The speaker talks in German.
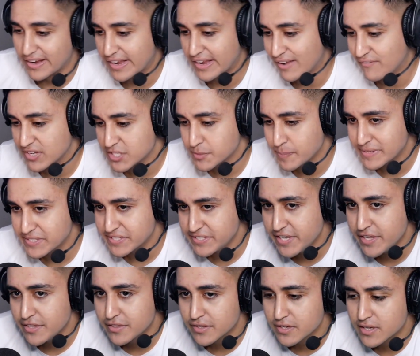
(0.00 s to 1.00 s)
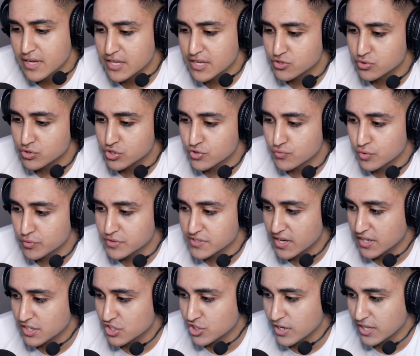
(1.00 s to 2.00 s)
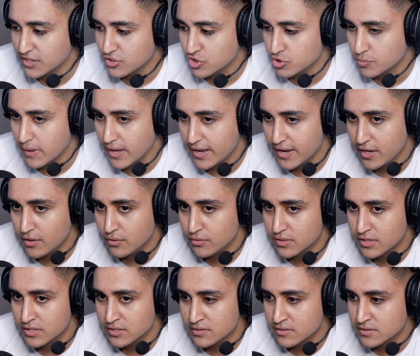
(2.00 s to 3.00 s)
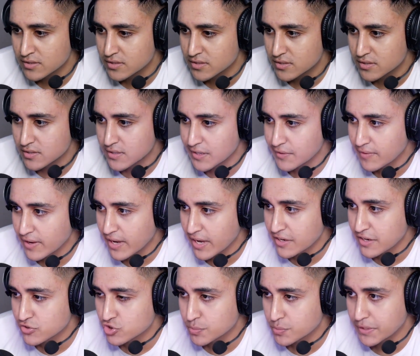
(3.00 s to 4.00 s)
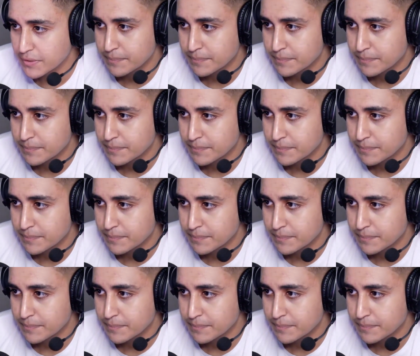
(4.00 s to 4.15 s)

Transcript: kann was passieren, ne? Also ich würde sagen, ich lade dich mal ein und dann äh, gehen wir rein ins Spiel.